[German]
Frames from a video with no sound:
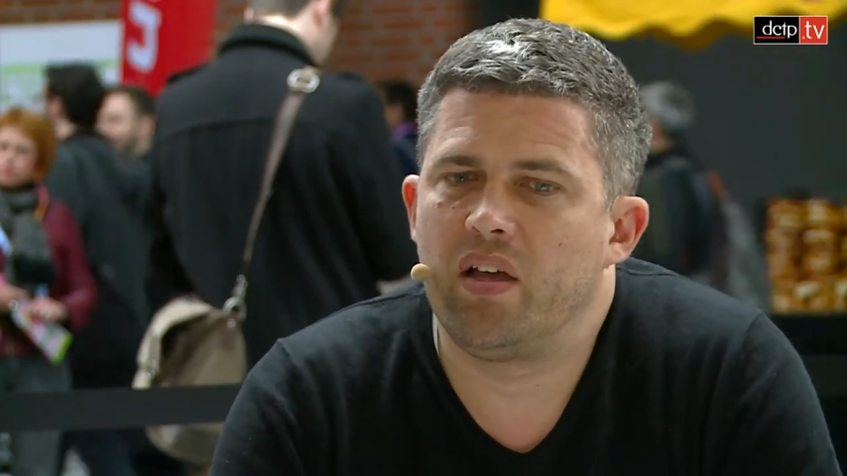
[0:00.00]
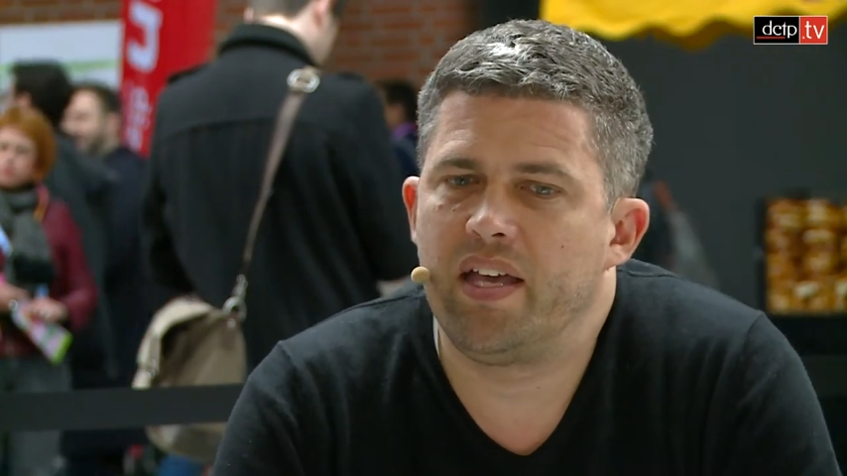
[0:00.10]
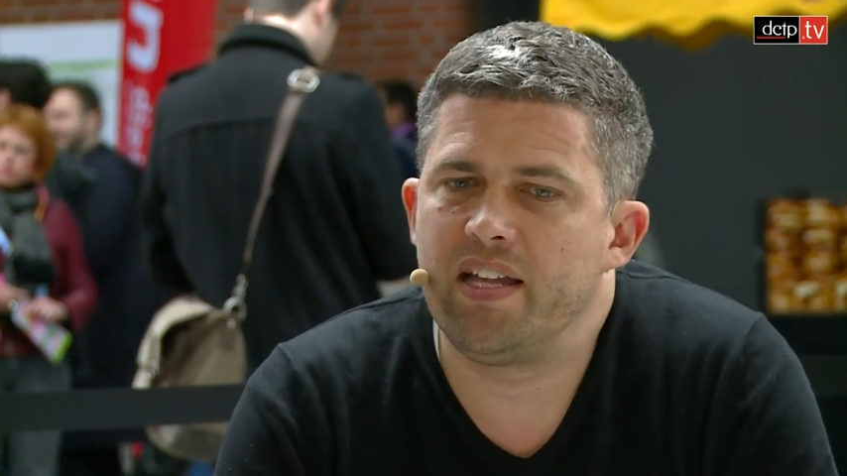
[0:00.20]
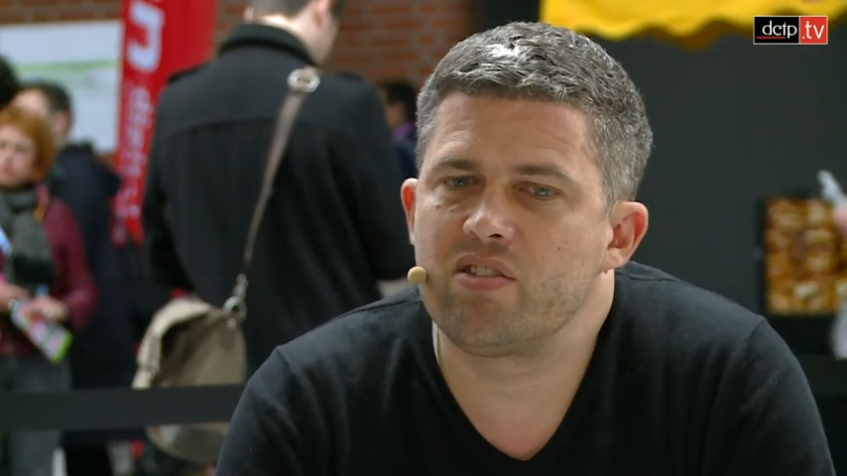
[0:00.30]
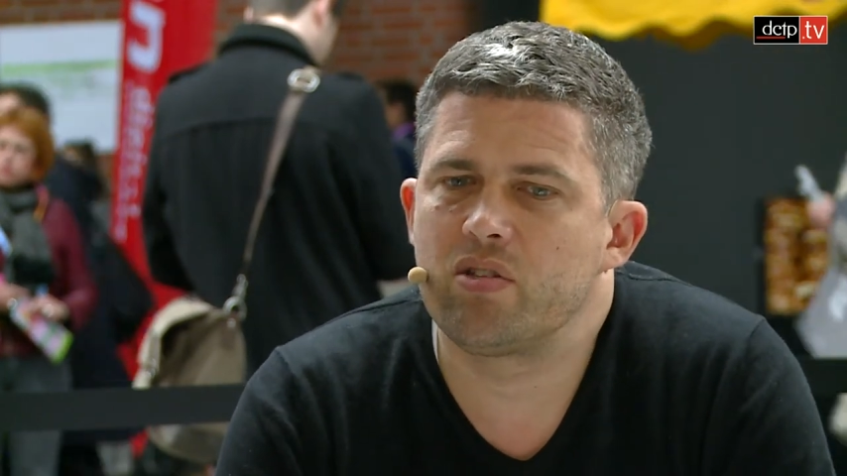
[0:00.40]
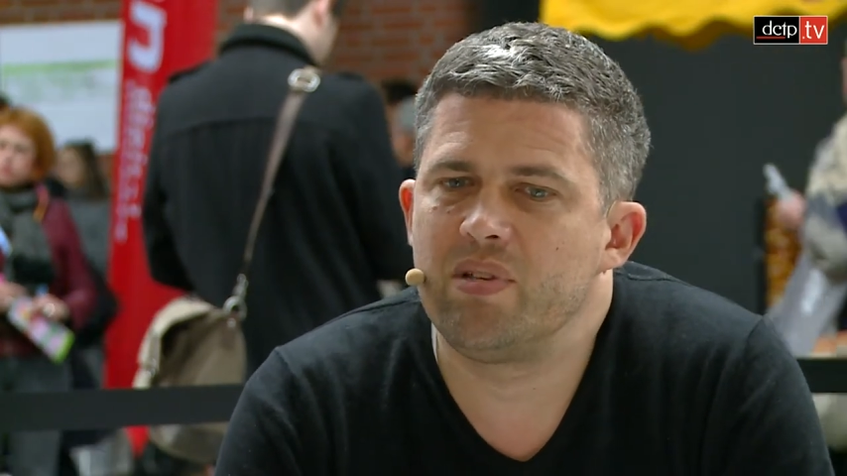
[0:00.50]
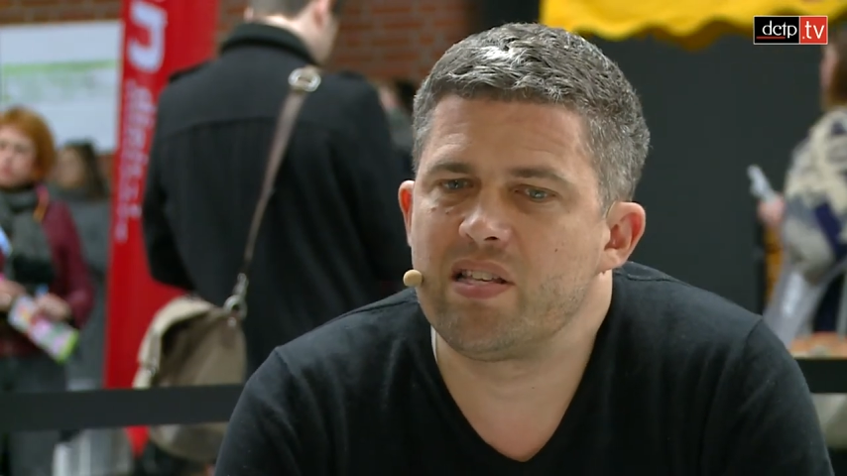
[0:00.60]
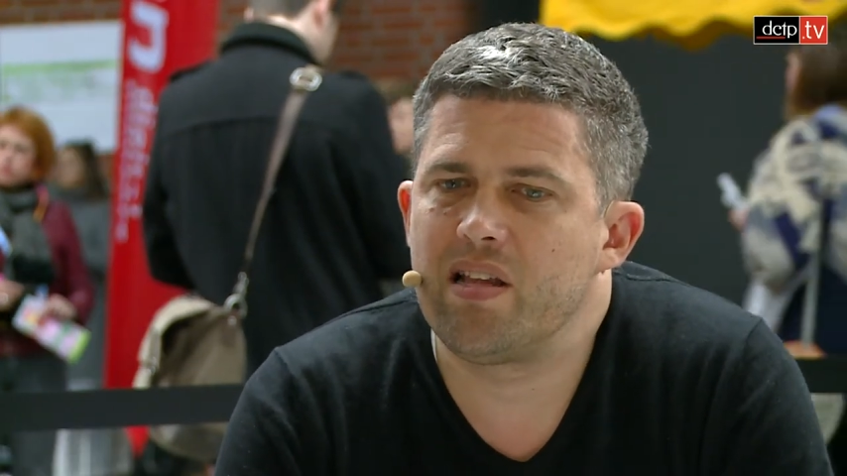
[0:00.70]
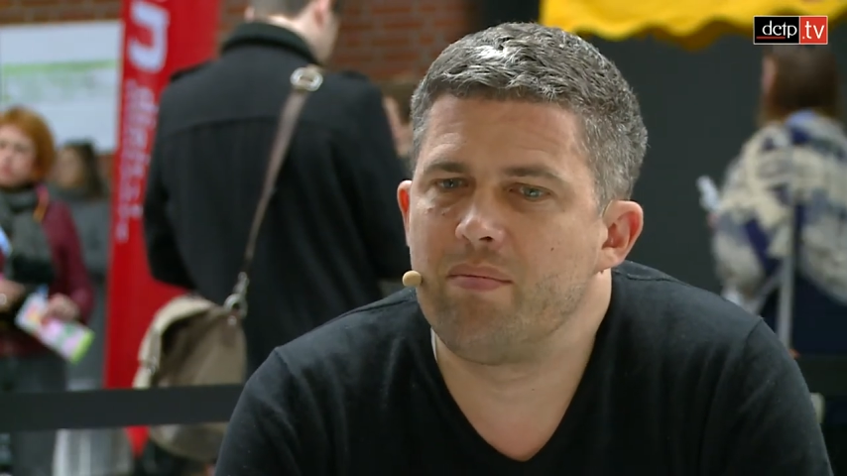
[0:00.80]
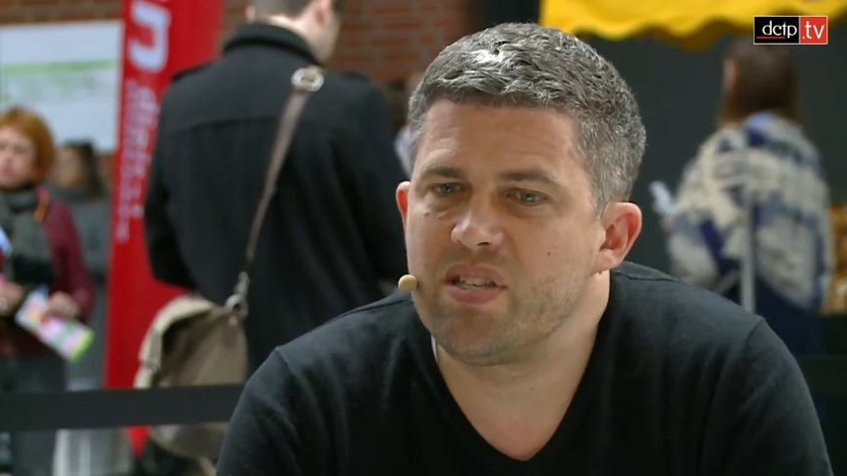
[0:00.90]
äh, hin zum
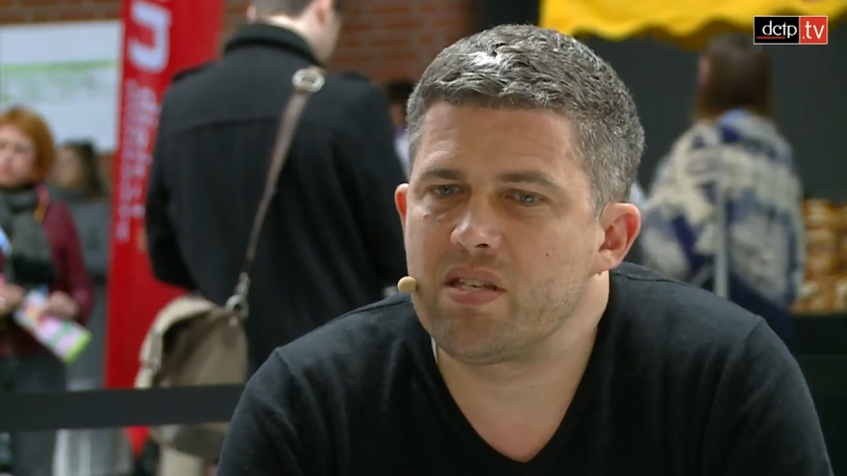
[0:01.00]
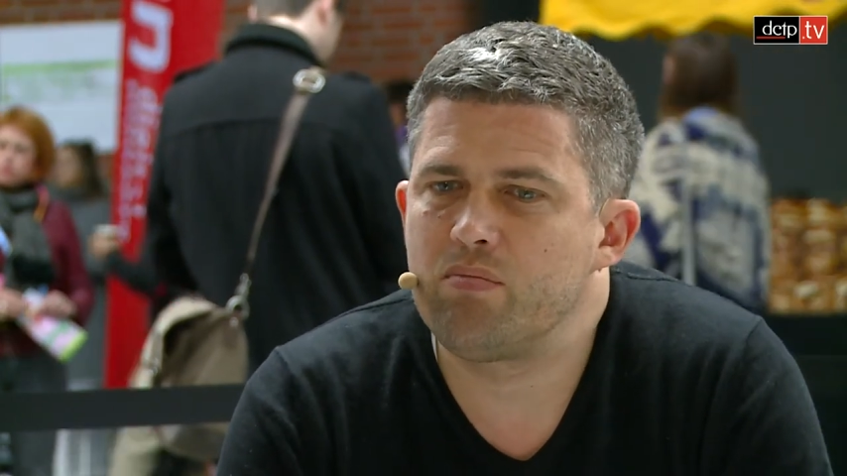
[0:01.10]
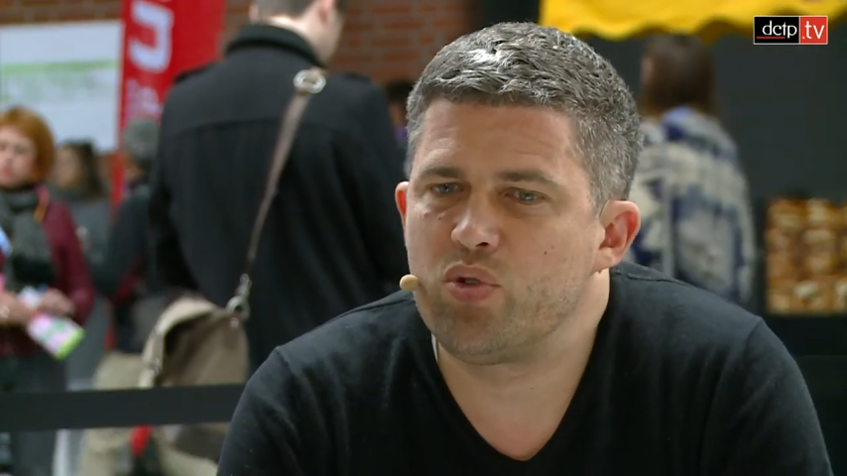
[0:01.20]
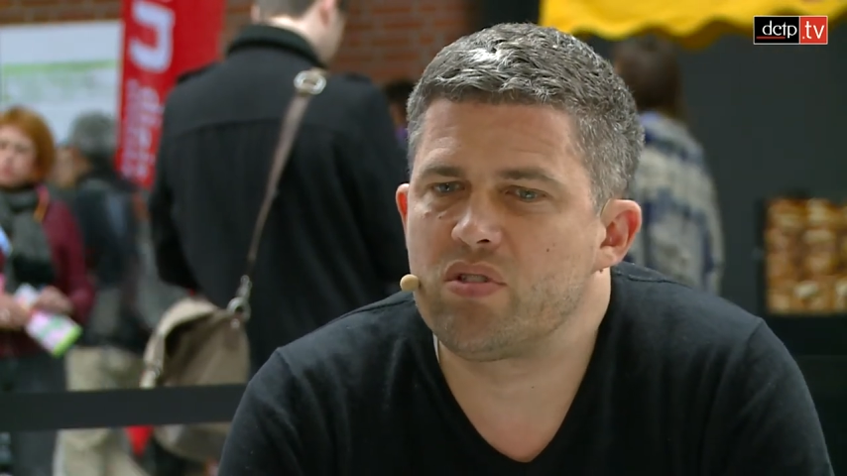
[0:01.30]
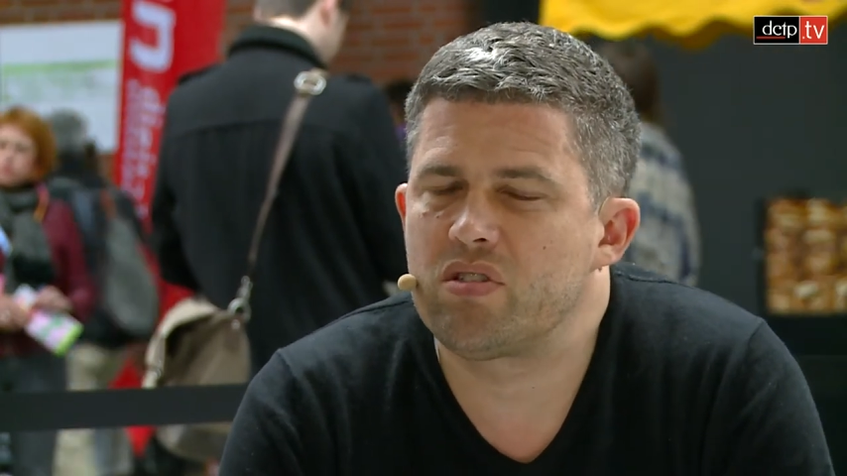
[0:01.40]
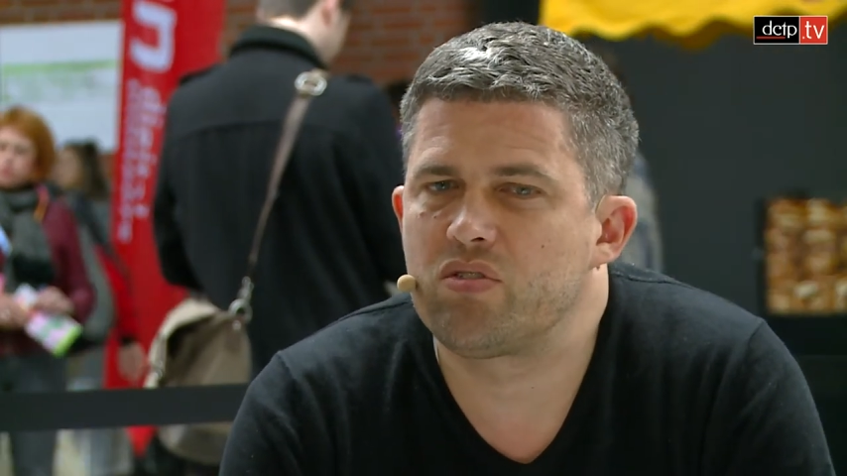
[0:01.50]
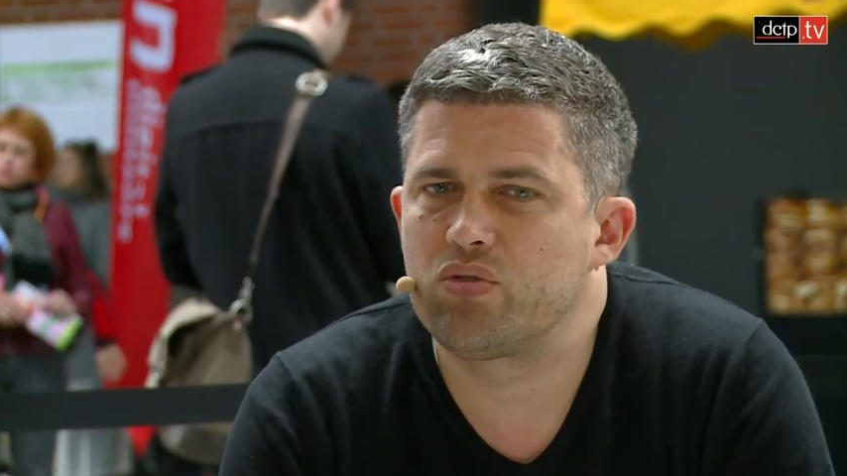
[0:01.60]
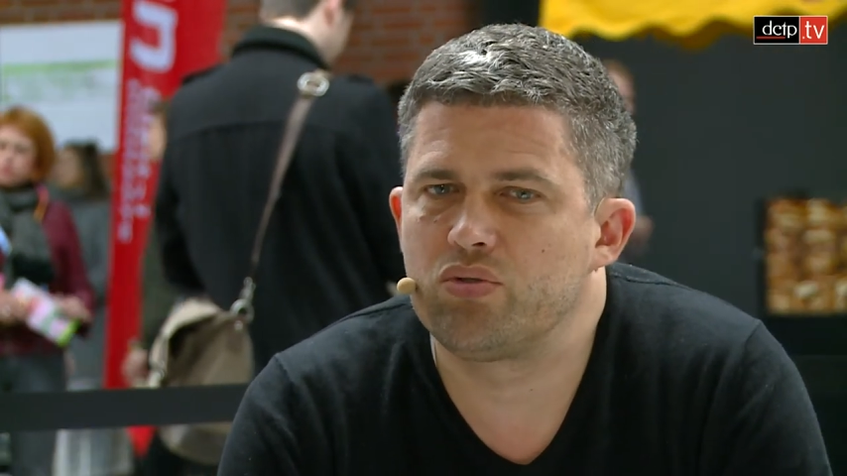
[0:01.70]
Islamismus,